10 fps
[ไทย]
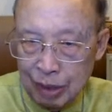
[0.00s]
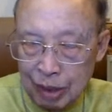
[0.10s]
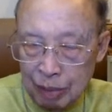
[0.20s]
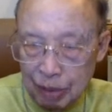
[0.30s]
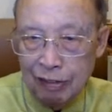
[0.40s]

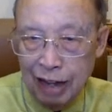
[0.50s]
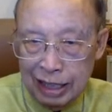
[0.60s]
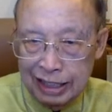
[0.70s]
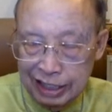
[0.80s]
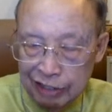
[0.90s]
เพิ่นว่า
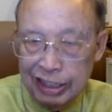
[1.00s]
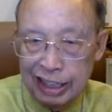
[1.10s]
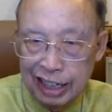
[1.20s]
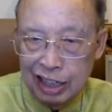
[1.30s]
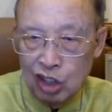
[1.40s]
ชีวิตนิ
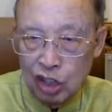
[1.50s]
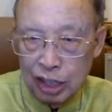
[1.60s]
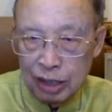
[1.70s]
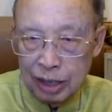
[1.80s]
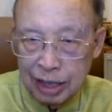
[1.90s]
รันดรนั่
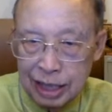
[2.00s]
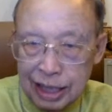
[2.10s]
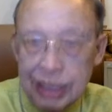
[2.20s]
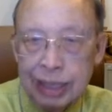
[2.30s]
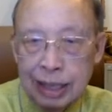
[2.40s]
นคือ
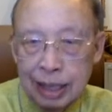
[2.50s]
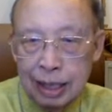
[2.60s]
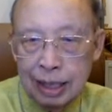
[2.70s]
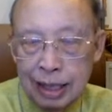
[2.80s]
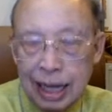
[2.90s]

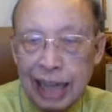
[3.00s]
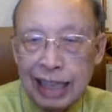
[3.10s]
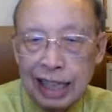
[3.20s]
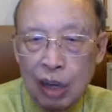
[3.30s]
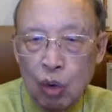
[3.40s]
การ
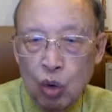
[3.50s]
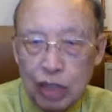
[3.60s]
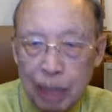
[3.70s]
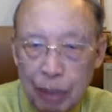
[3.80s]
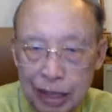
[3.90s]
ที่เฮาหู
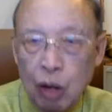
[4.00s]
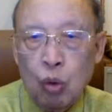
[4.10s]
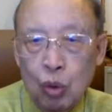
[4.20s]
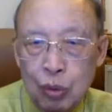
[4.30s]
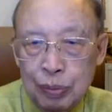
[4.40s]
จักพระเจ้า
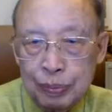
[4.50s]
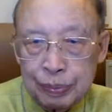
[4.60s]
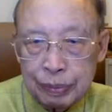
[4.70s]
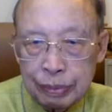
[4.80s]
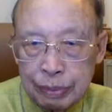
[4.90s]

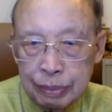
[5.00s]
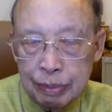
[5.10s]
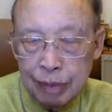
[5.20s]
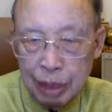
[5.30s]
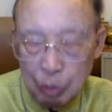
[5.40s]

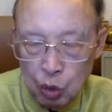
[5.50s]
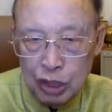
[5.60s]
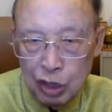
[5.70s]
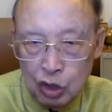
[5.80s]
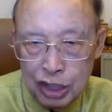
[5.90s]
หู
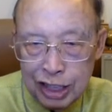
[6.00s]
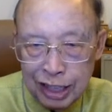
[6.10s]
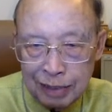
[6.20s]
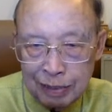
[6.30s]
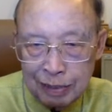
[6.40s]
ที่เฮาเสือ
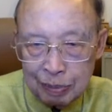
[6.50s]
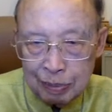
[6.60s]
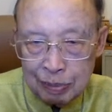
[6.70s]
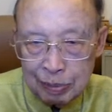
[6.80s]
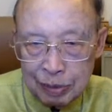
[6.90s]
นะ
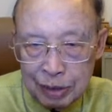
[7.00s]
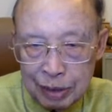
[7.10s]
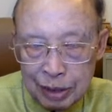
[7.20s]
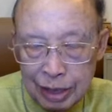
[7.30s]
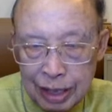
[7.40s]

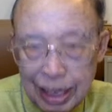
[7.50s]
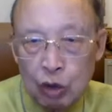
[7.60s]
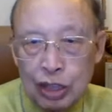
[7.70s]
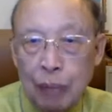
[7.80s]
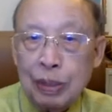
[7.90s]
และหู
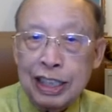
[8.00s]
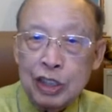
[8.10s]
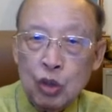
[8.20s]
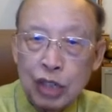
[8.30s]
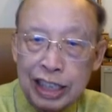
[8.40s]
จักพระเย
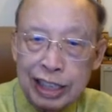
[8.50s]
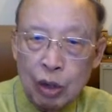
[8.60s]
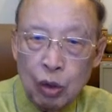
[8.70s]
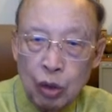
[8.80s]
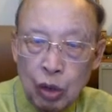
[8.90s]
ซูคริสต์เจ้า
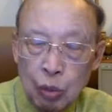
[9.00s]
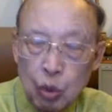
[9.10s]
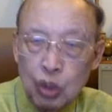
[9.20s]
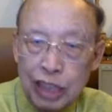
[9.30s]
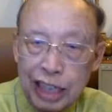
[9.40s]
อู
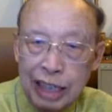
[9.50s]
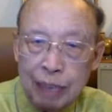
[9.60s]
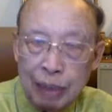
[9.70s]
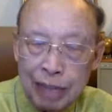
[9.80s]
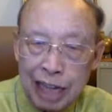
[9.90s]
ทีพ
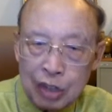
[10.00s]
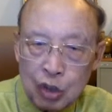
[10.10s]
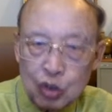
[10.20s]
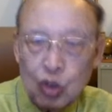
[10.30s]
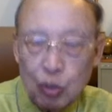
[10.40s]
ระบิดาทรง
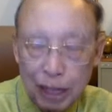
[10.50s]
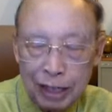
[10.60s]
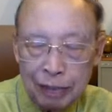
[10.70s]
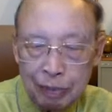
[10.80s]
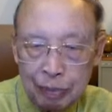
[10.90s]
ส่งมานะ
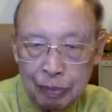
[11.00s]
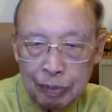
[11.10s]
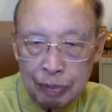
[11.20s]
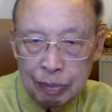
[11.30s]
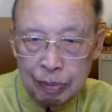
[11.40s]

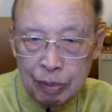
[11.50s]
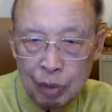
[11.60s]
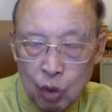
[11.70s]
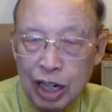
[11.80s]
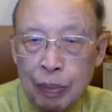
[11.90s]

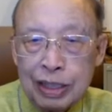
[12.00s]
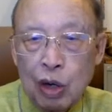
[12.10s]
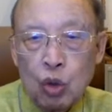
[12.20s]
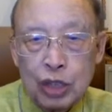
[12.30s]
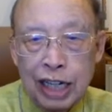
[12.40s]
ผู้จักพระเจ้า
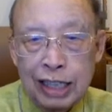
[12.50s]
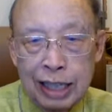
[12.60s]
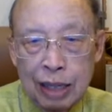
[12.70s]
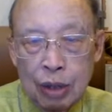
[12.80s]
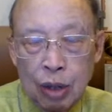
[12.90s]
ผู้จักอีกอ
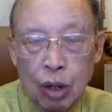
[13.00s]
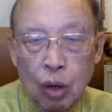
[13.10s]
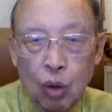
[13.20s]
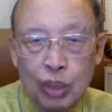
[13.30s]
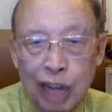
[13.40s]
ย่าง
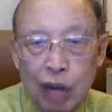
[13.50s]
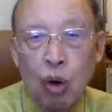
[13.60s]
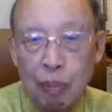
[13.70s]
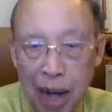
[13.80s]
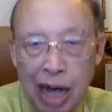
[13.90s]
ผู้จักค
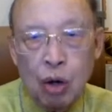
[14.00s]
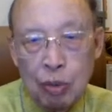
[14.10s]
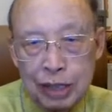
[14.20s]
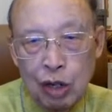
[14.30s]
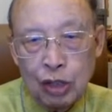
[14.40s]
มหักของ
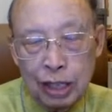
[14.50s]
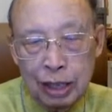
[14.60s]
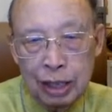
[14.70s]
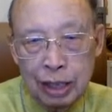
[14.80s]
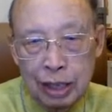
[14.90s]
พระเจ้านะ
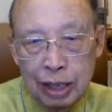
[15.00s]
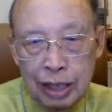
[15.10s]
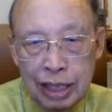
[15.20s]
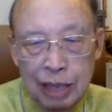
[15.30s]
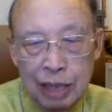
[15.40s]

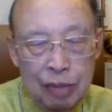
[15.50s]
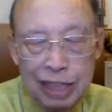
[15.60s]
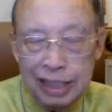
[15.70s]
ที่บ่มี